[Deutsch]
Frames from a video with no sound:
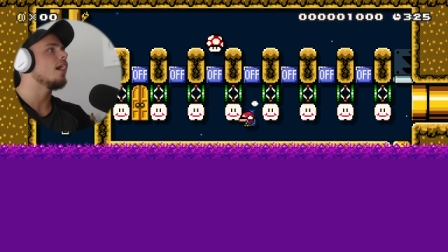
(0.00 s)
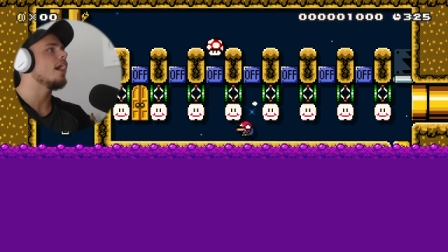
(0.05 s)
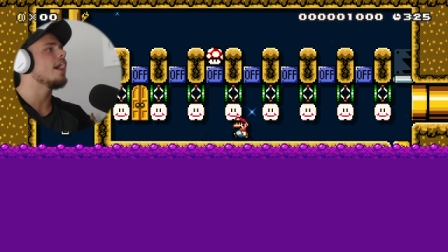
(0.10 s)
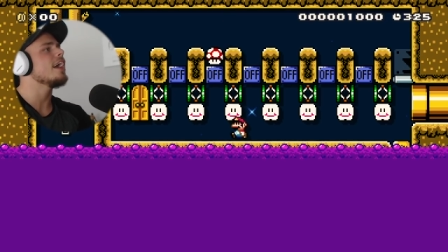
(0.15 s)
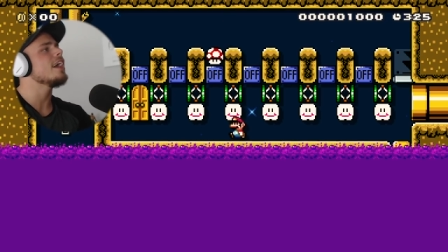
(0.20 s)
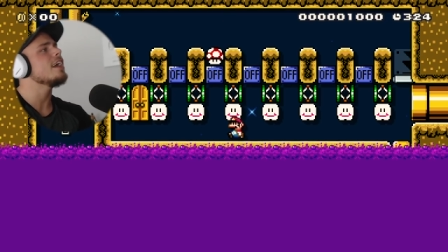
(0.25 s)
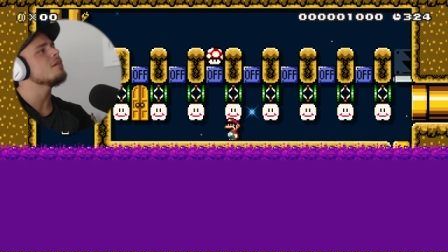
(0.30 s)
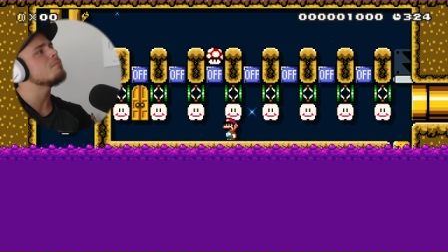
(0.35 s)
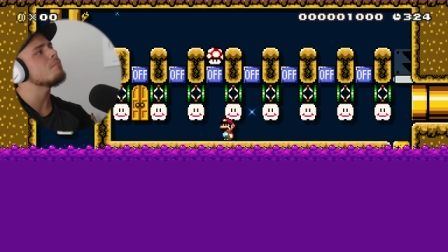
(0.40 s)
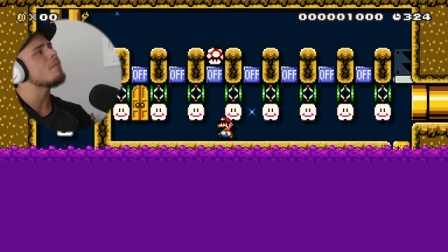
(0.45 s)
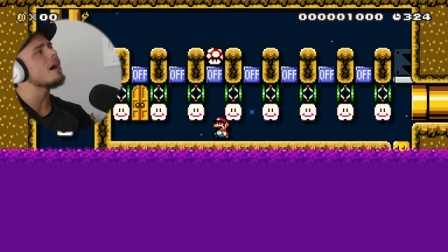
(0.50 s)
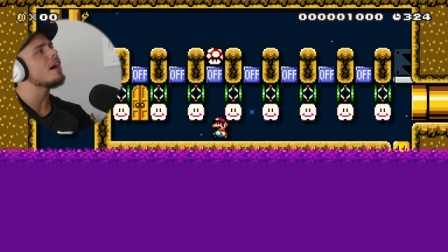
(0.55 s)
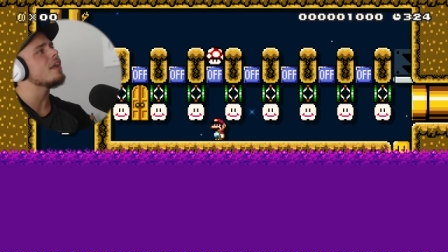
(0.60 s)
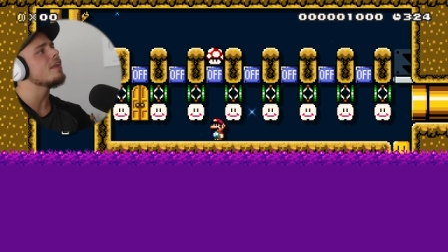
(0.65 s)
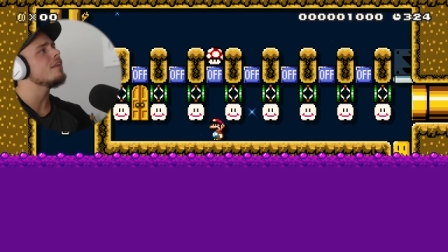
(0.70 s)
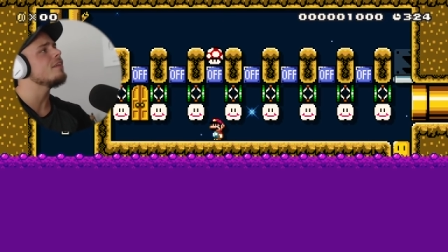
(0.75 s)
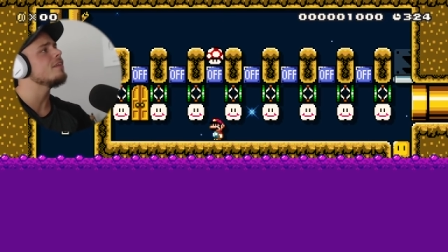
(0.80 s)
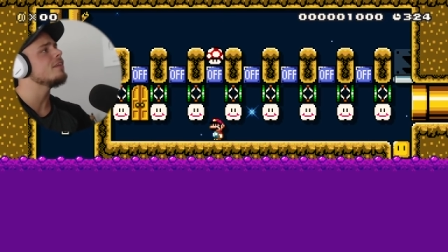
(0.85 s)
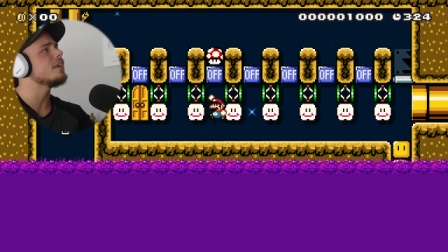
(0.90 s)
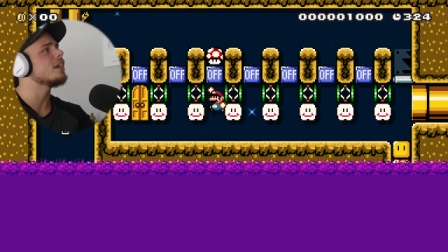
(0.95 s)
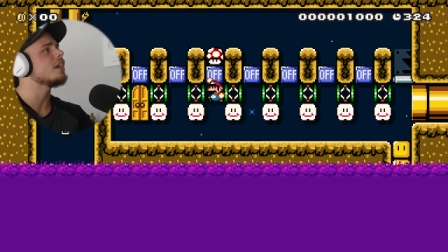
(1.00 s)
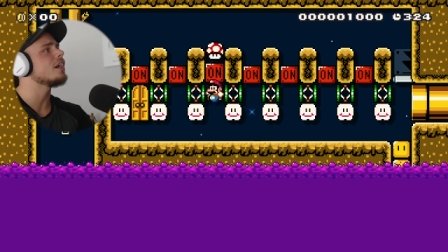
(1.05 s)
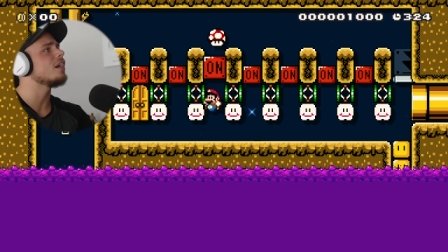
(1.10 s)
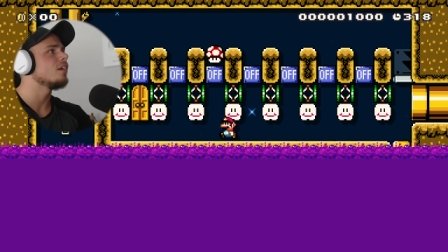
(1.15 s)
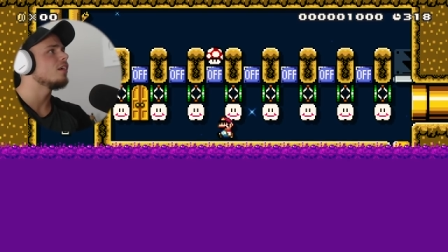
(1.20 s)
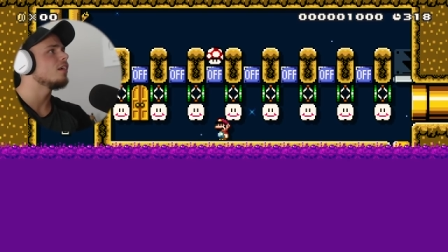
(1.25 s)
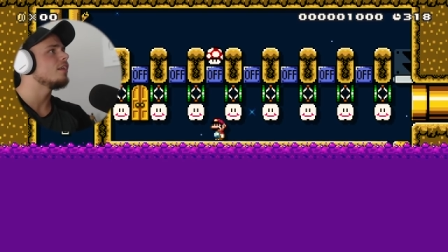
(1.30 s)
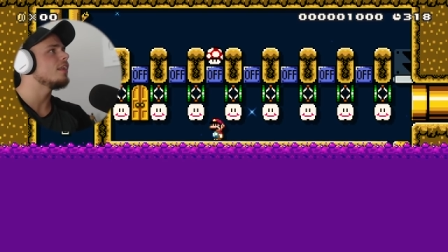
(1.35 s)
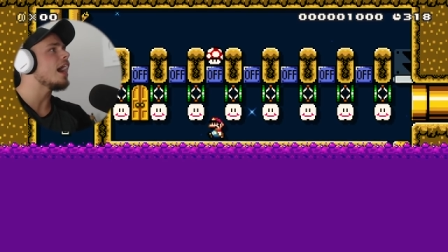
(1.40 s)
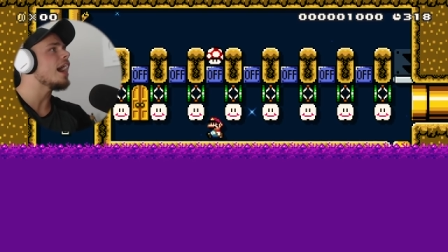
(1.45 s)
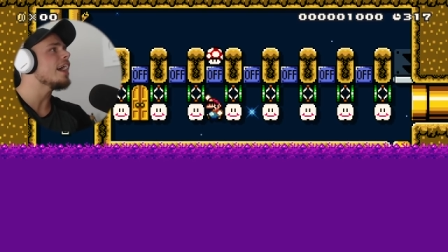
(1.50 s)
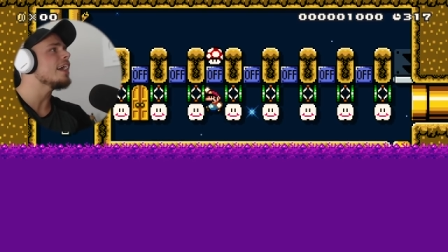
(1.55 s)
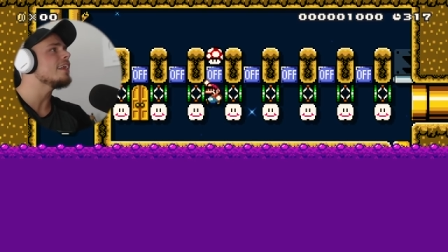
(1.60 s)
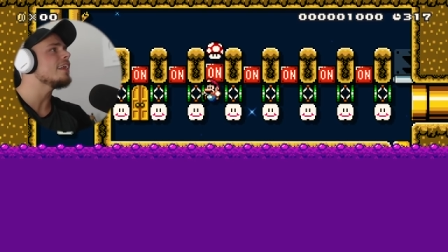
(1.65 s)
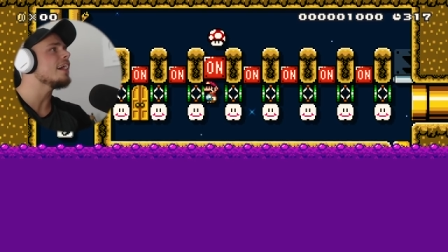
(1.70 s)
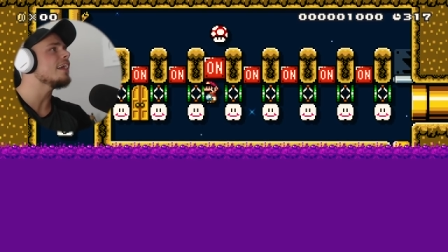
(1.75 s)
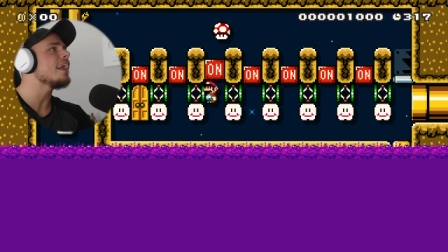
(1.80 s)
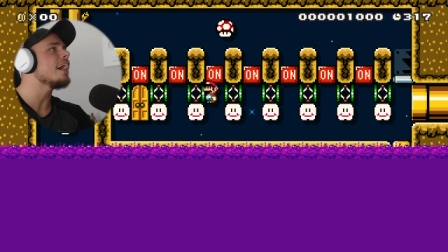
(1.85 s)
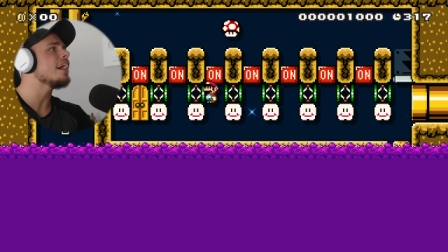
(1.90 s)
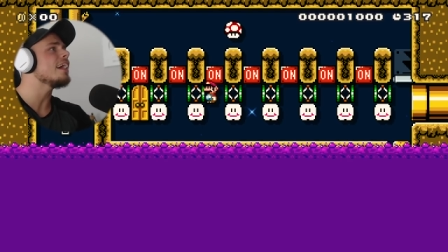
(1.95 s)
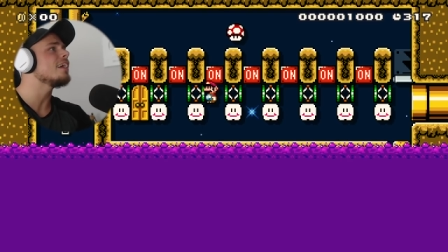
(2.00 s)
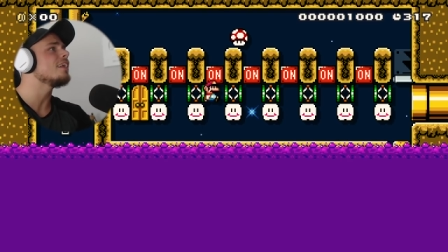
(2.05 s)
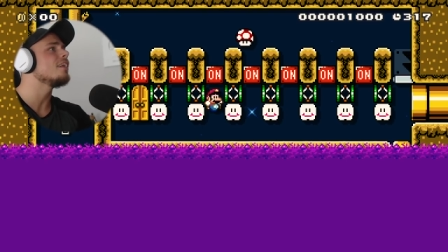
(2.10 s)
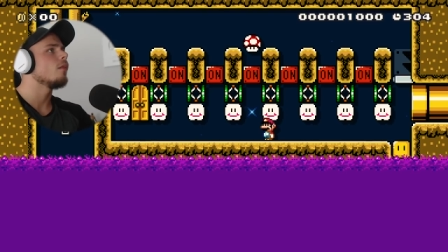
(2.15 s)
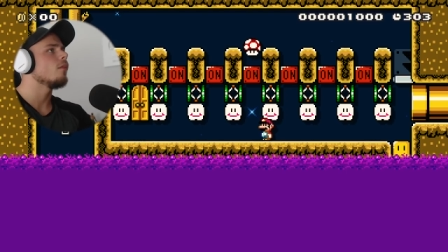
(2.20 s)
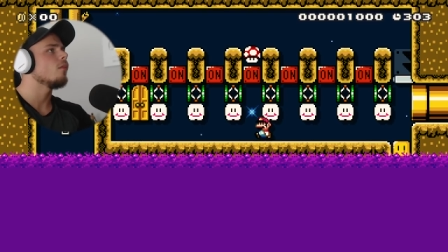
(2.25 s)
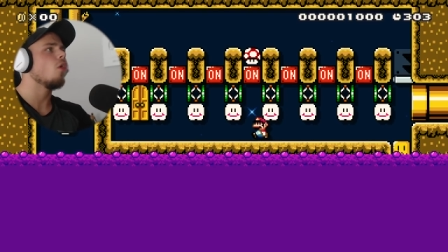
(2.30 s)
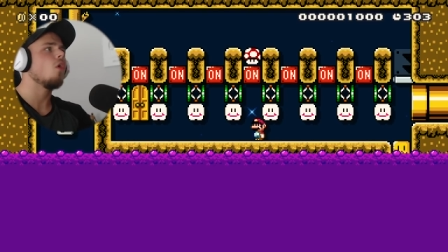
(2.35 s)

Ey, Mann, Digga. Nein, nein, nein.